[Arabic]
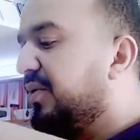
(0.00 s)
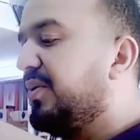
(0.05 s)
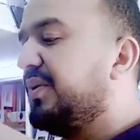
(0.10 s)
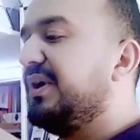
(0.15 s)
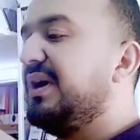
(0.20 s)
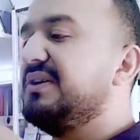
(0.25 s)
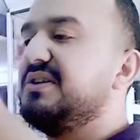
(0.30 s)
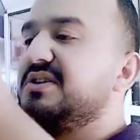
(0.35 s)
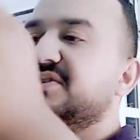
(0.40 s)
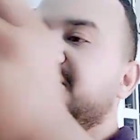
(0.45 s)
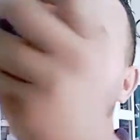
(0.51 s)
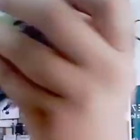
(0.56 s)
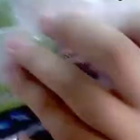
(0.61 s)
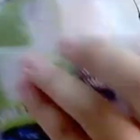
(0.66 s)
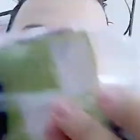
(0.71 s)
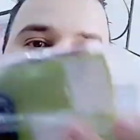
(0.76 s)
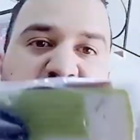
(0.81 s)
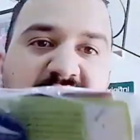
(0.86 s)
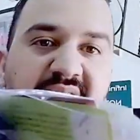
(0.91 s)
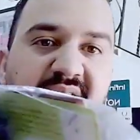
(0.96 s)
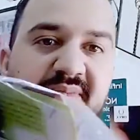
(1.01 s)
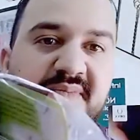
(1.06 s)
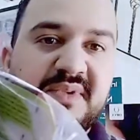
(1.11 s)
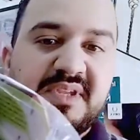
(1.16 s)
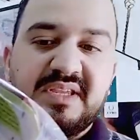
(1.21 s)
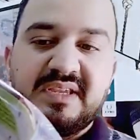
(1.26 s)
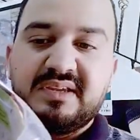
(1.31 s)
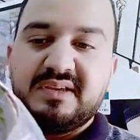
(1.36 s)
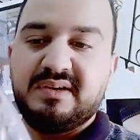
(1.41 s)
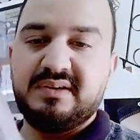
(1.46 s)
كان كتخرج معاه
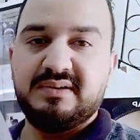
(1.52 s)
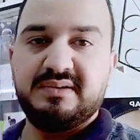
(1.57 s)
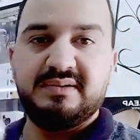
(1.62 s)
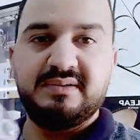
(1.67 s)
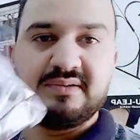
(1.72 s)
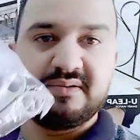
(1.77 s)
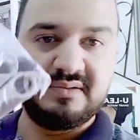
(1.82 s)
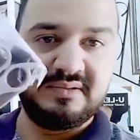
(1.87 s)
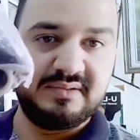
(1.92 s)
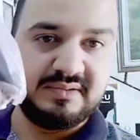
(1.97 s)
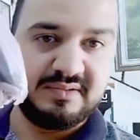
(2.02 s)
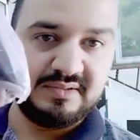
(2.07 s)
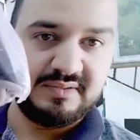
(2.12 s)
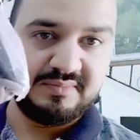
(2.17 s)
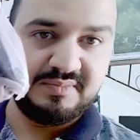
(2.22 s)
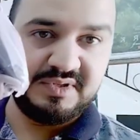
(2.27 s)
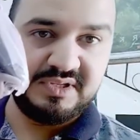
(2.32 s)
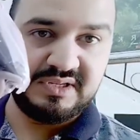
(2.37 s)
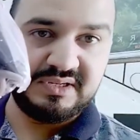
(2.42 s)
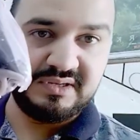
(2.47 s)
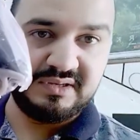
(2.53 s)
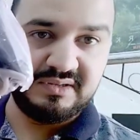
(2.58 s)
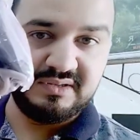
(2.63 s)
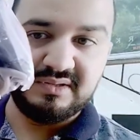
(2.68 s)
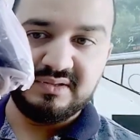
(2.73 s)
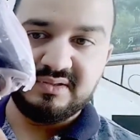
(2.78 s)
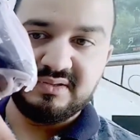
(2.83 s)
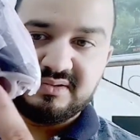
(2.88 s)
ميكا ميكا